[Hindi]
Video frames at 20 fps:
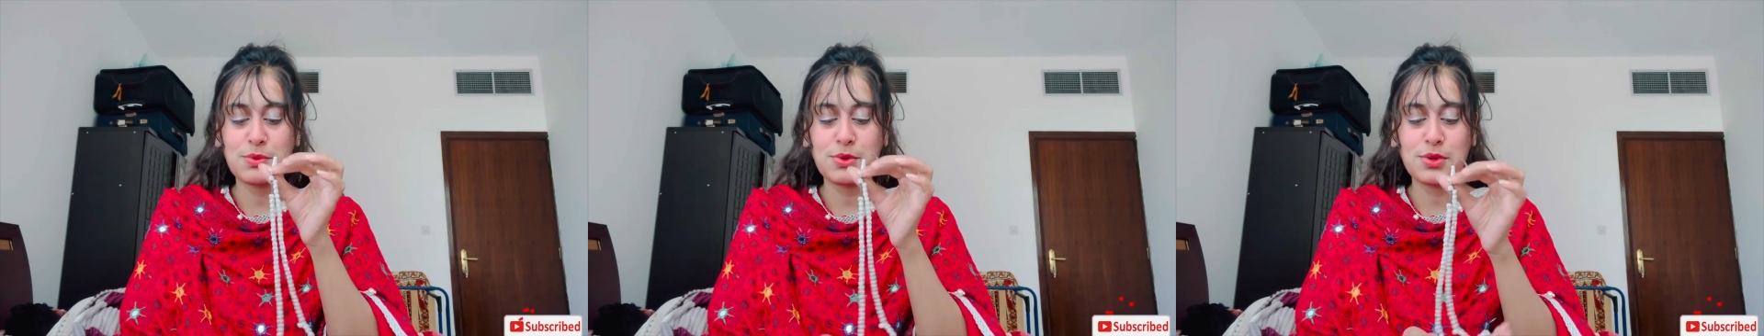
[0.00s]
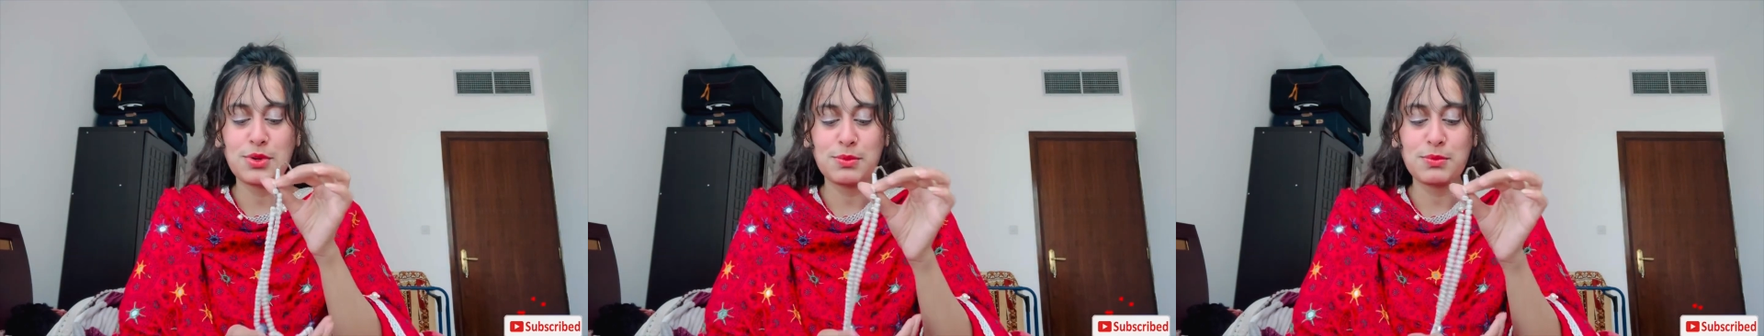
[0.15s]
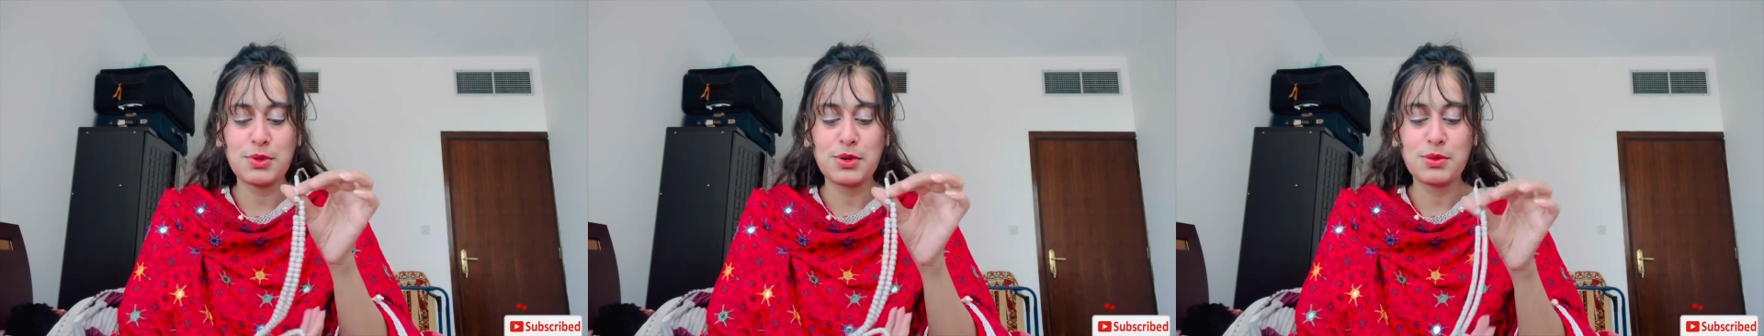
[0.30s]

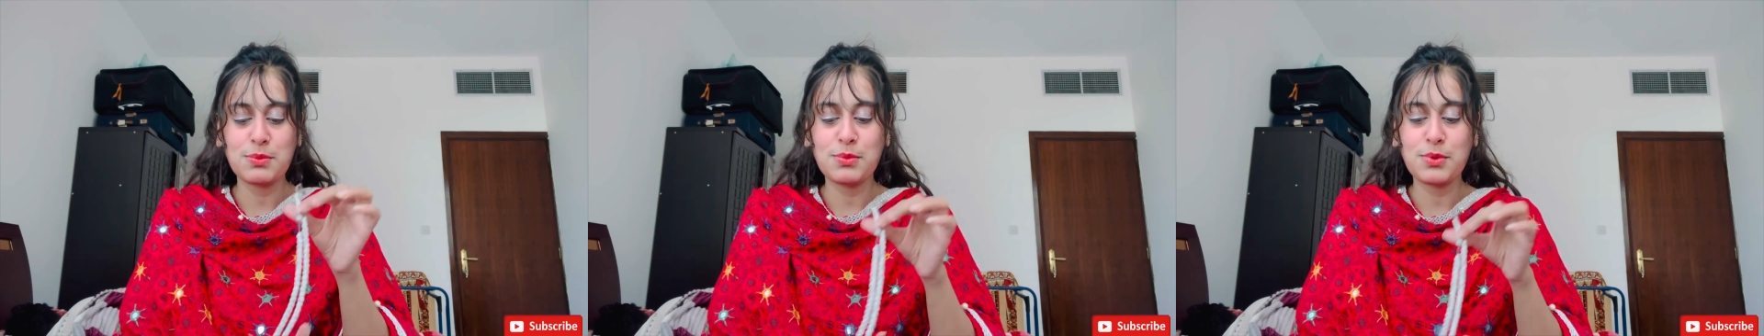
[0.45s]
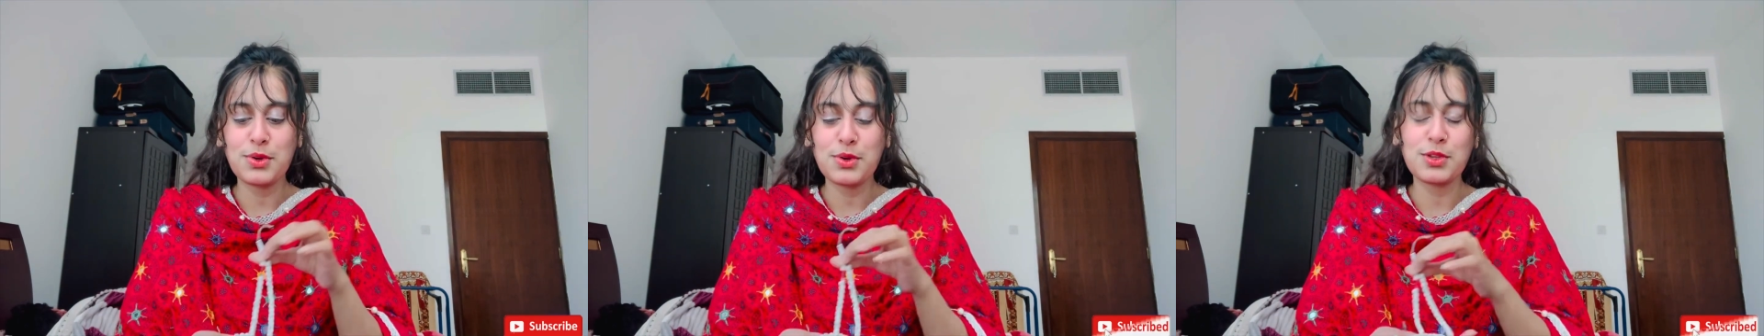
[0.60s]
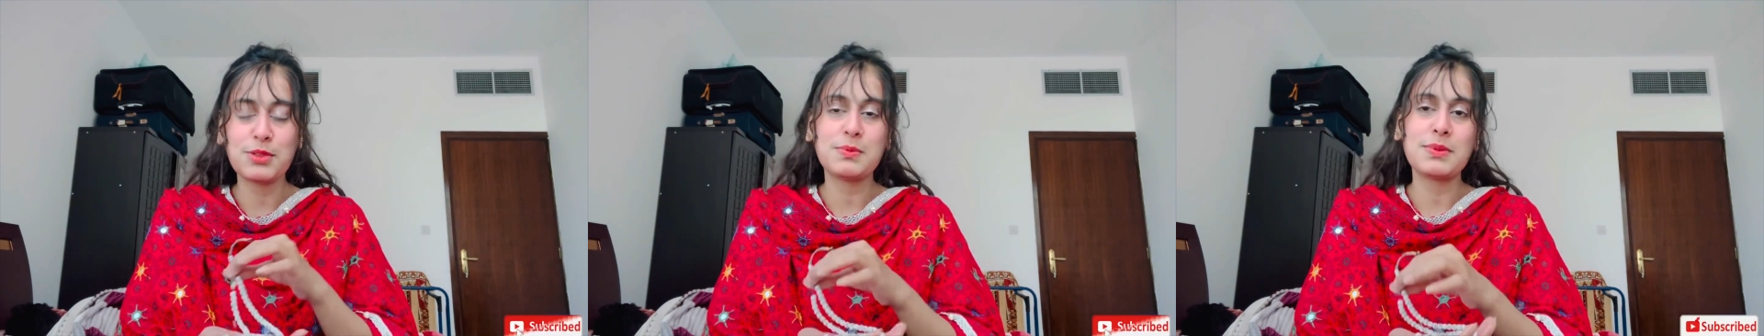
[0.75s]
बहुत बहुत
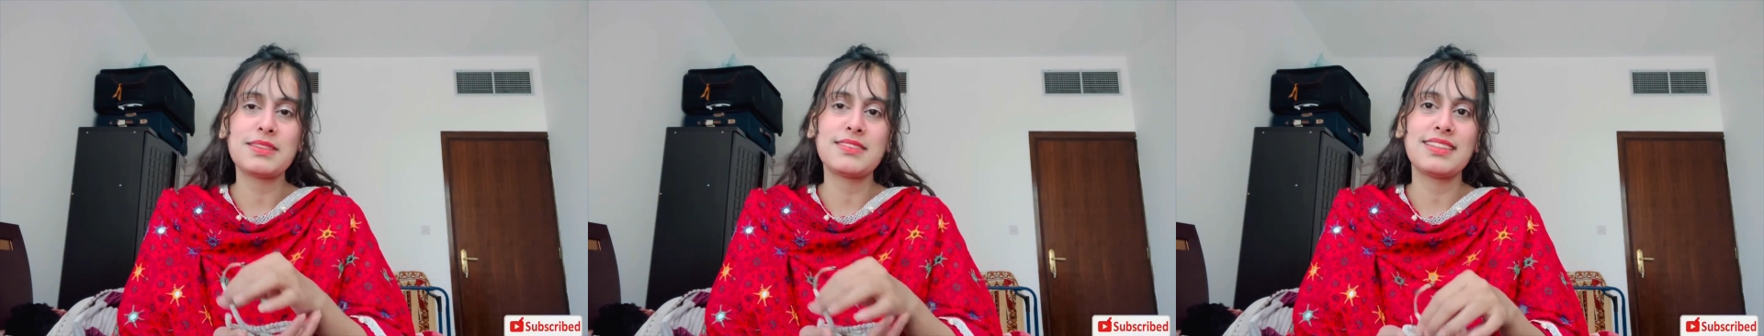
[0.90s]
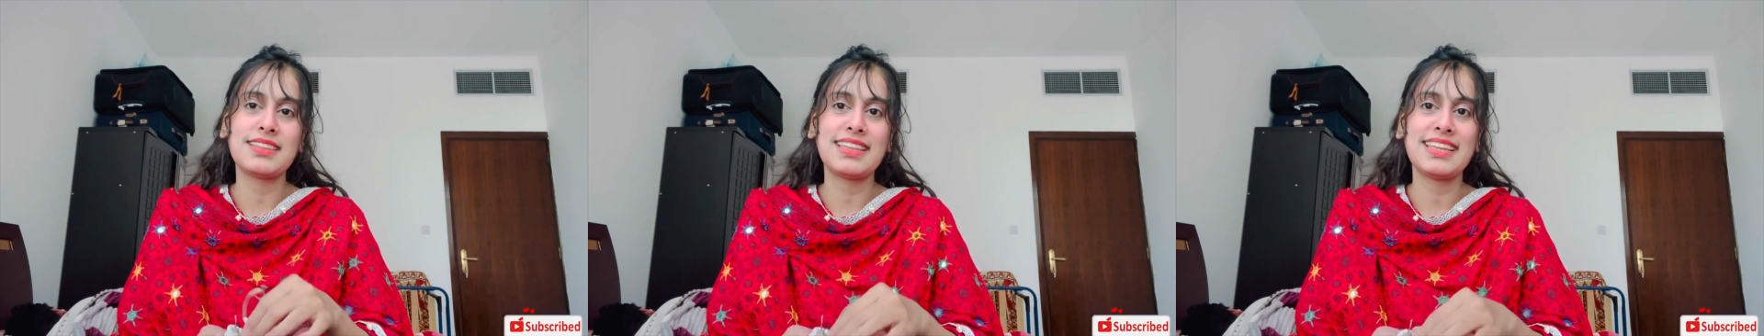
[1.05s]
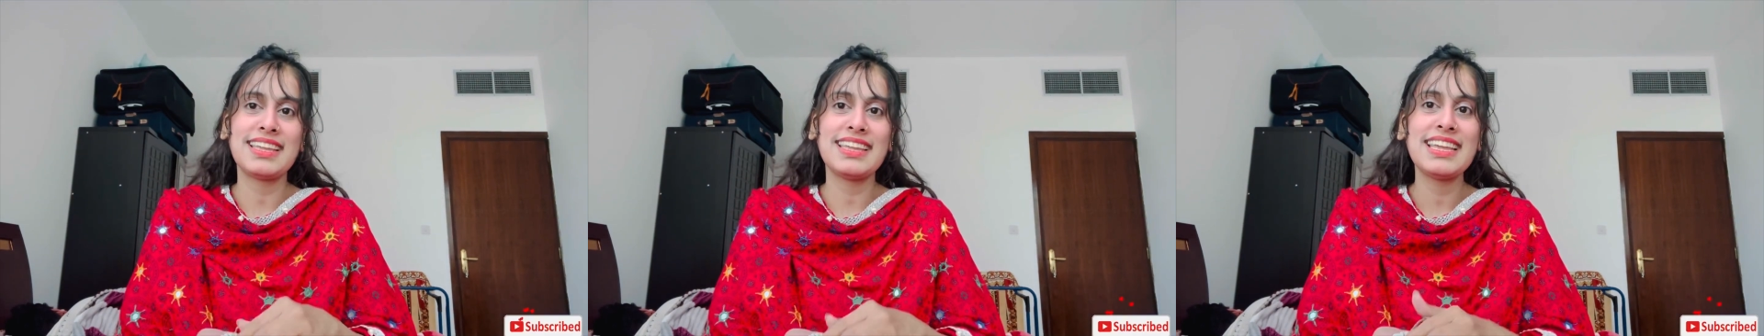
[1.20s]
बहुत
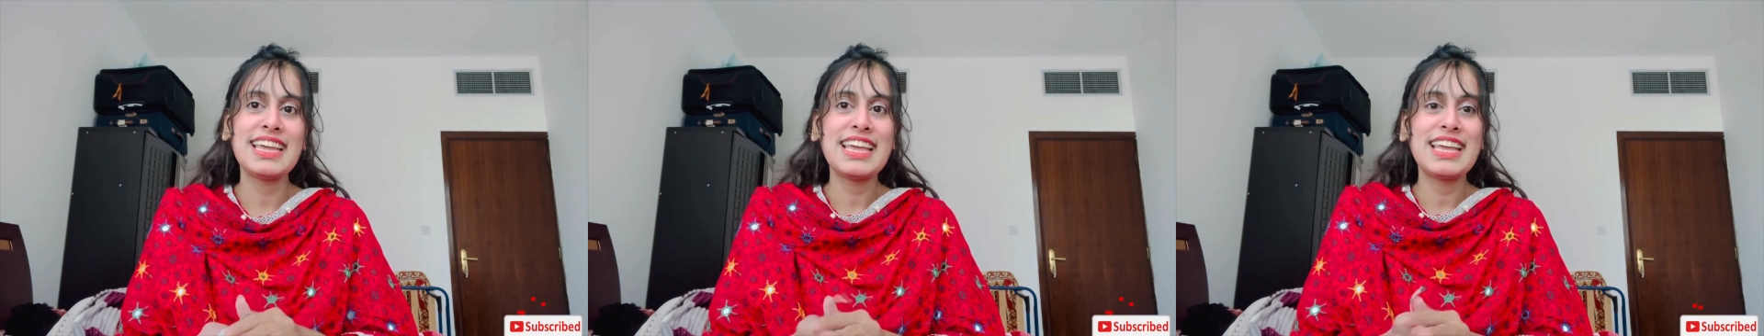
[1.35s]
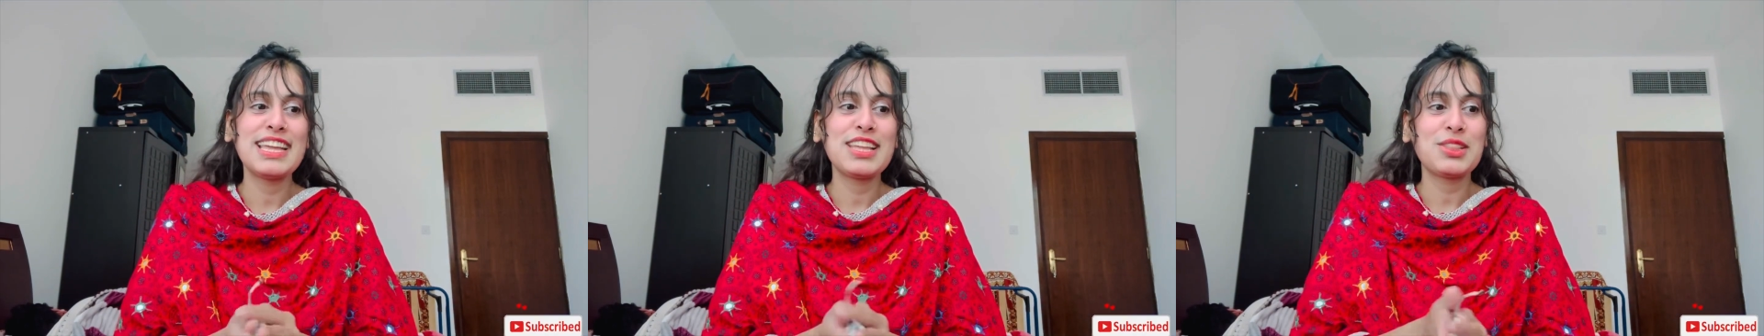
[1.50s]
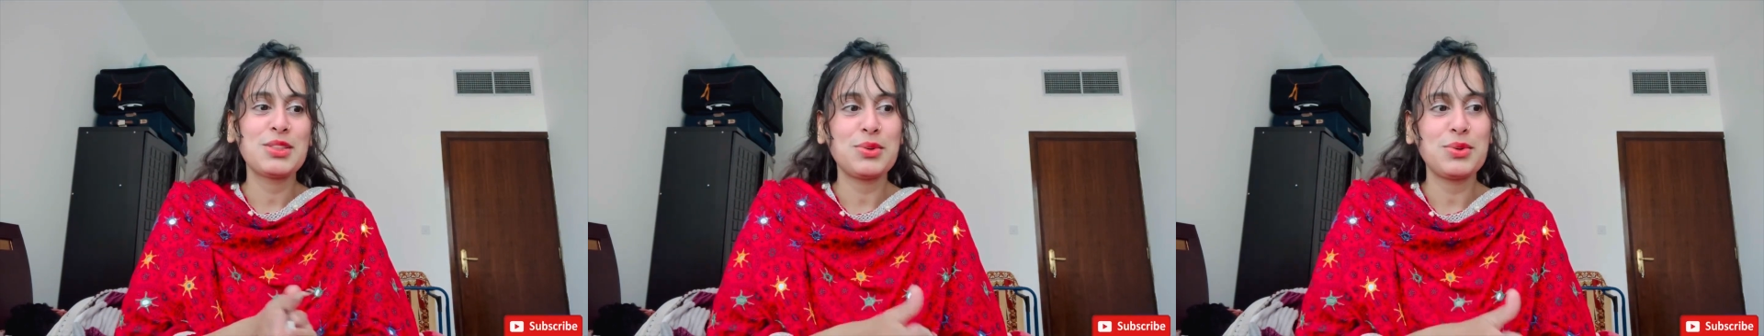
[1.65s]
पसंद है
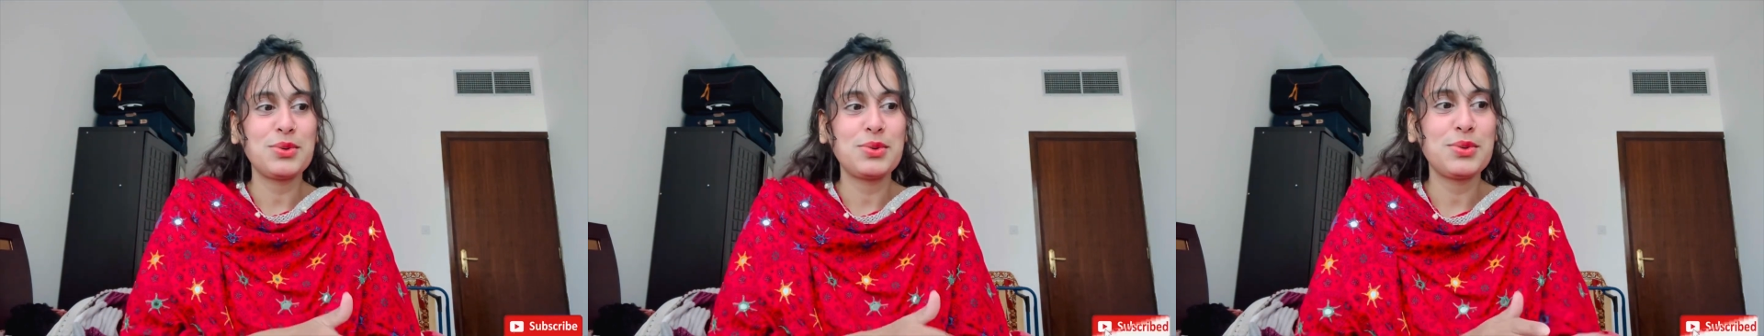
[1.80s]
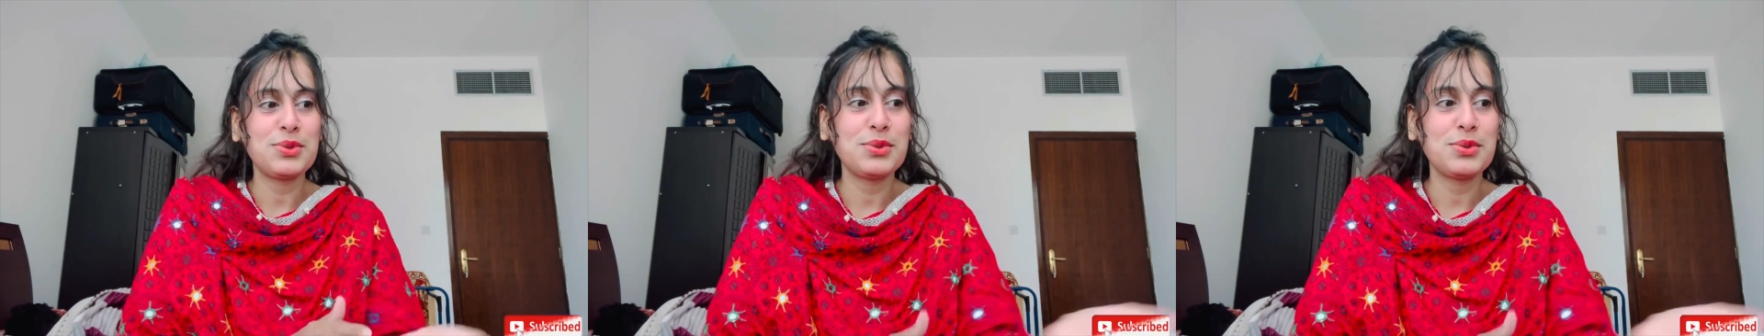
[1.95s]
तो